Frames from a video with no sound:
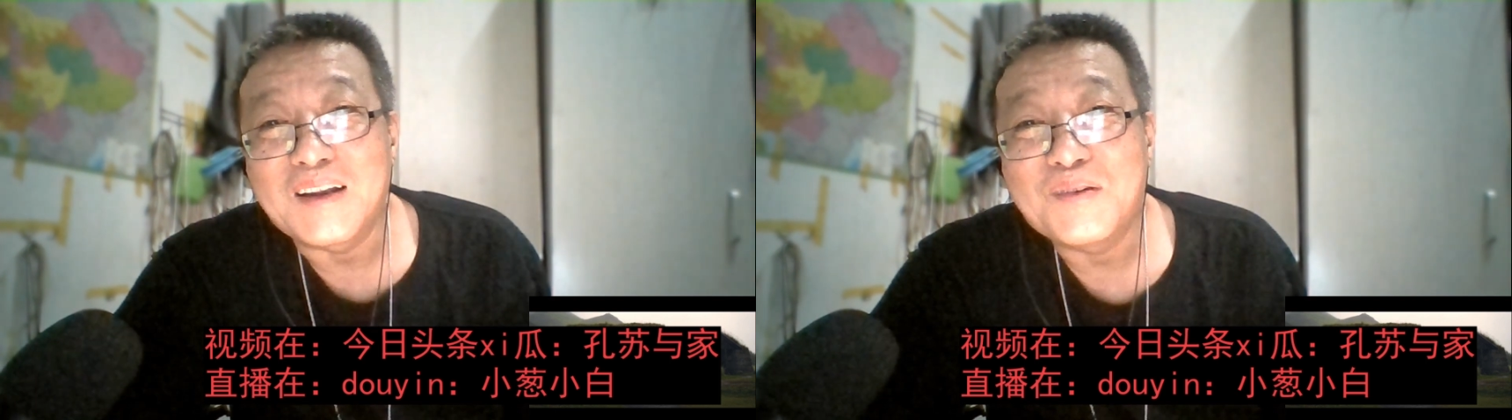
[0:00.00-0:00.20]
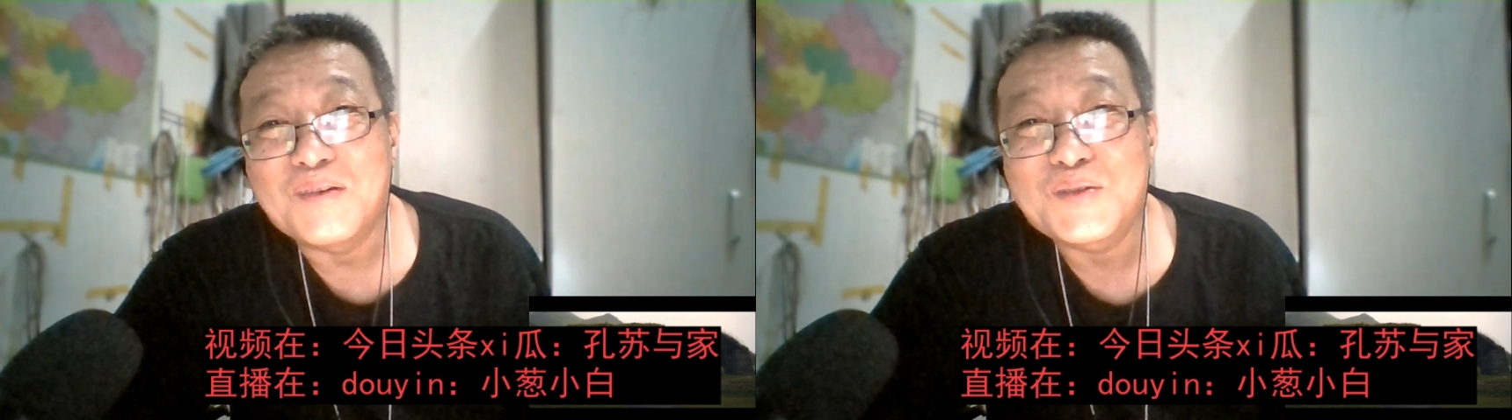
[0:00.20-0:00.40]

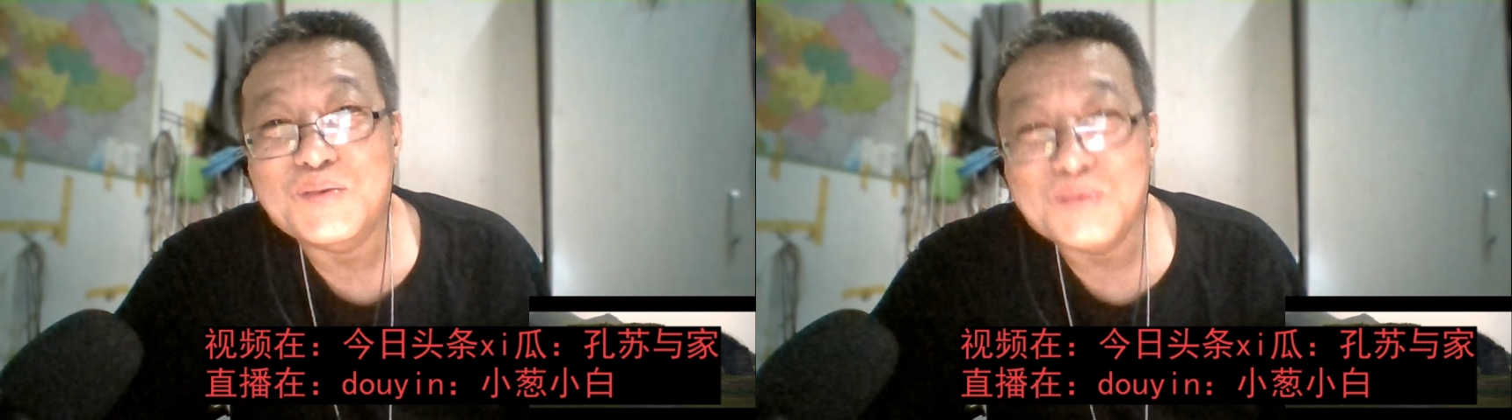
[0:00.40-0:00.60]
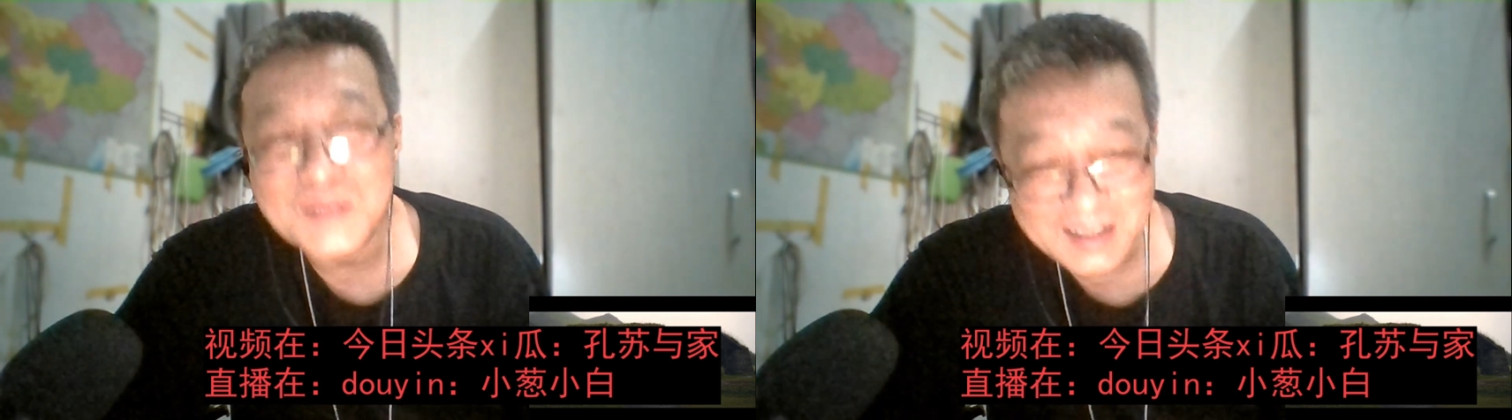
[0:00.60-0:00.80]
我
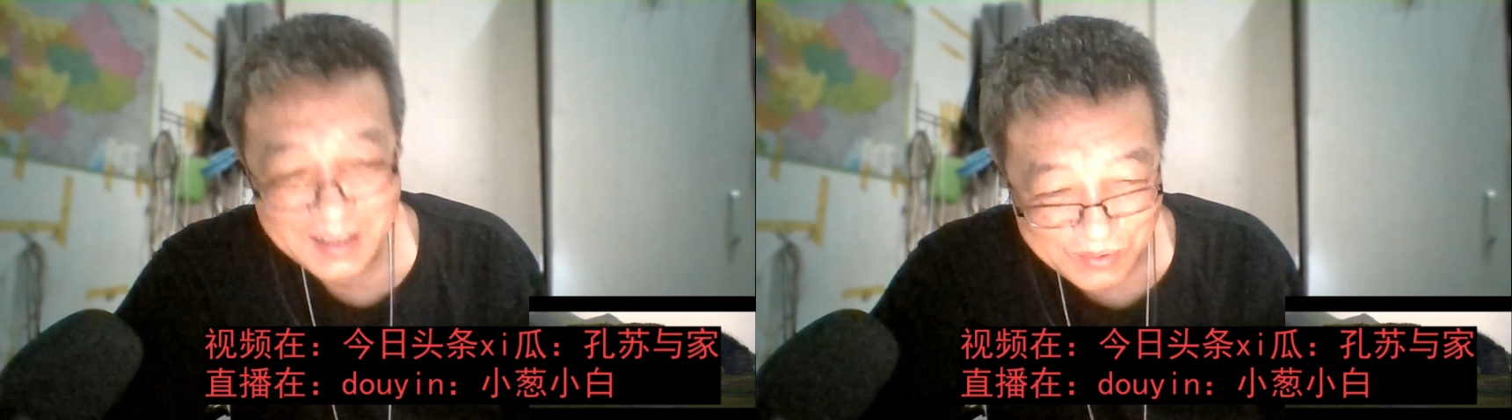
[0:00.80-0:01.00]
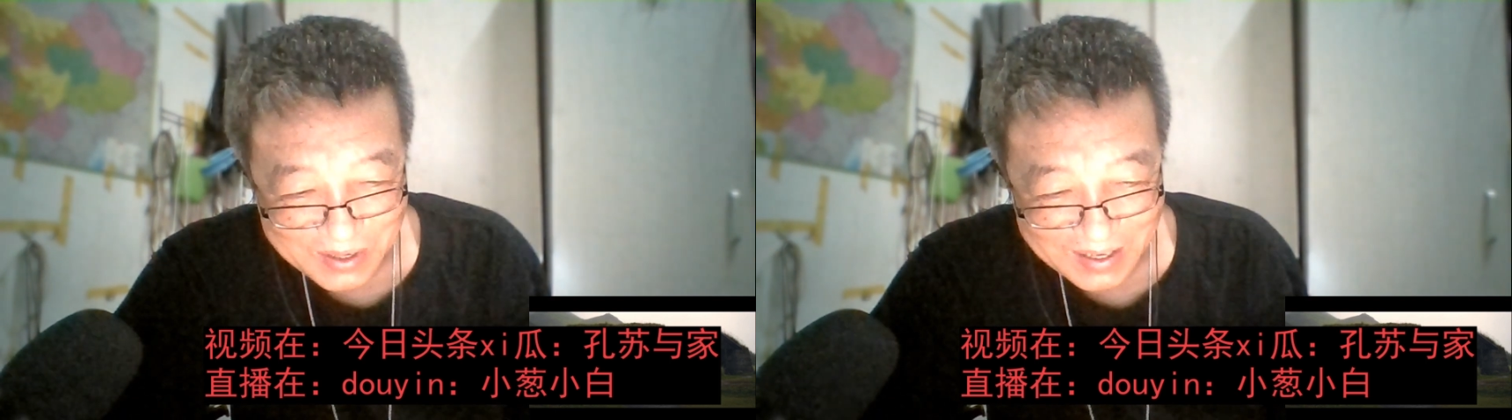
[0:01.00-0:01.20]
输给你
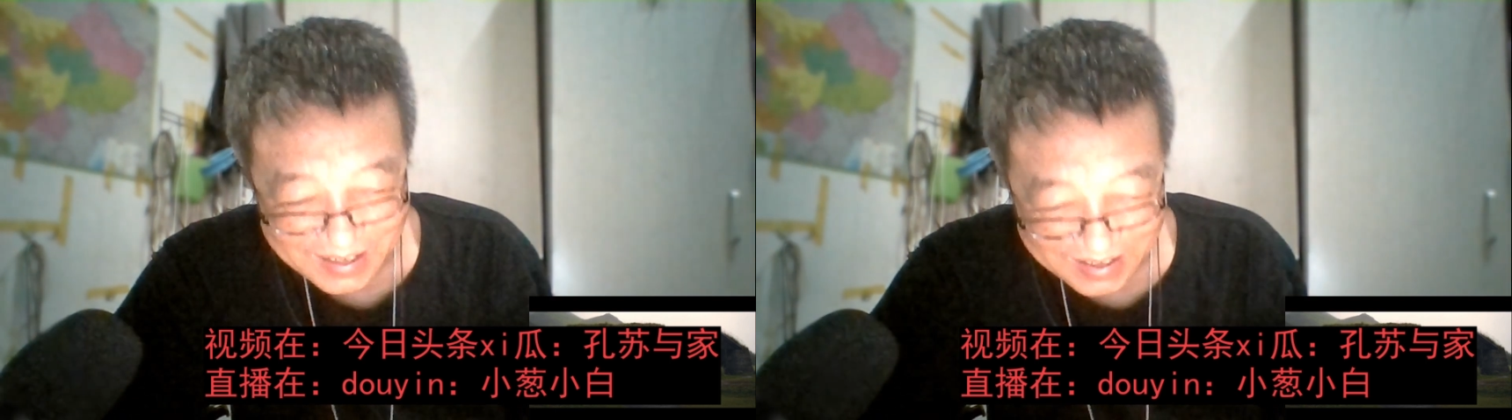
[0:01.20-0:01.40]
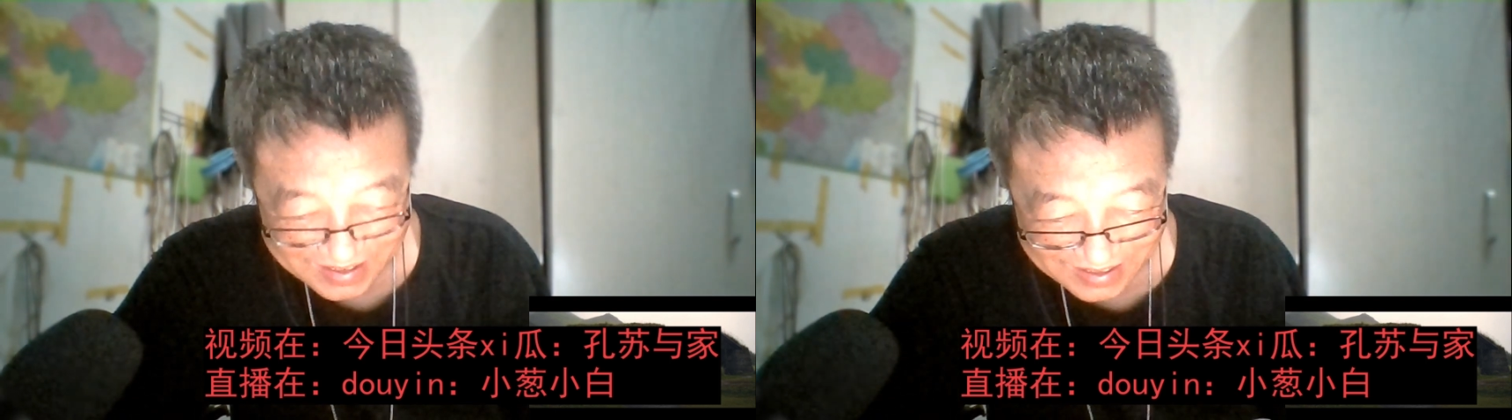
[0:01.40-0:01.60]
们
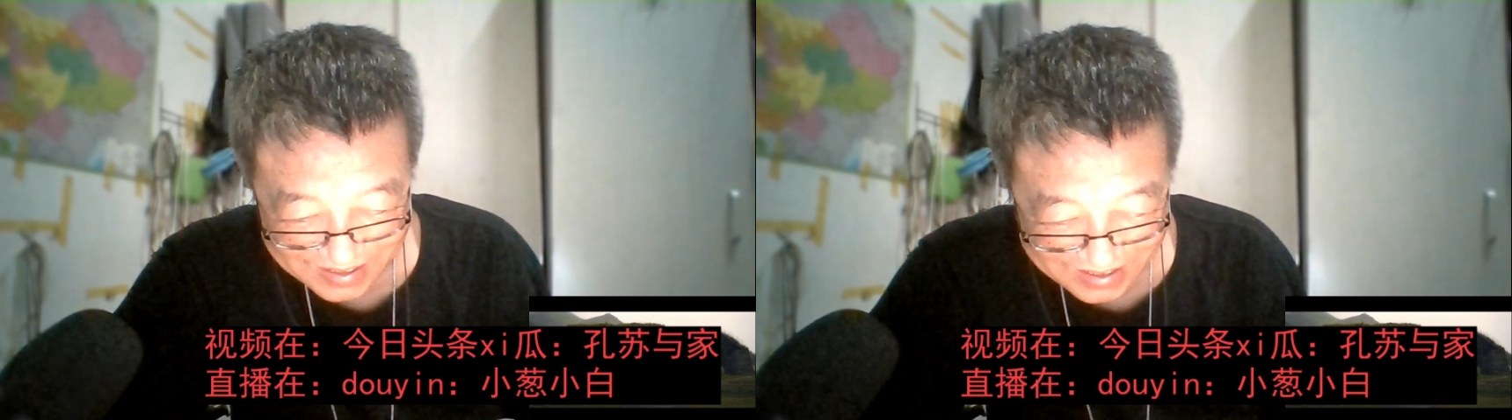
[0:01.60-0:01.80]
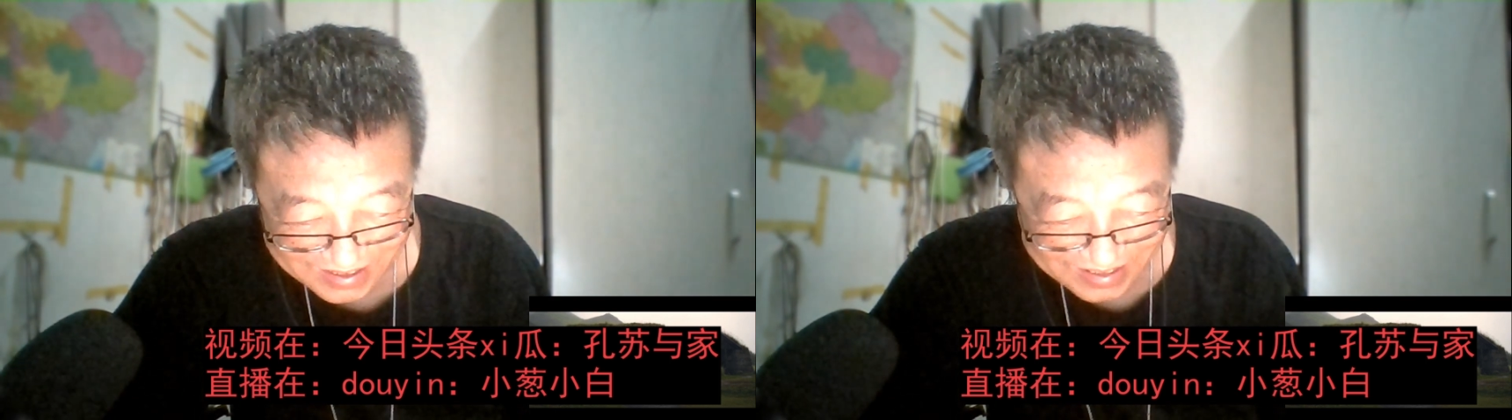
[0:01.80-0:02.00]
了。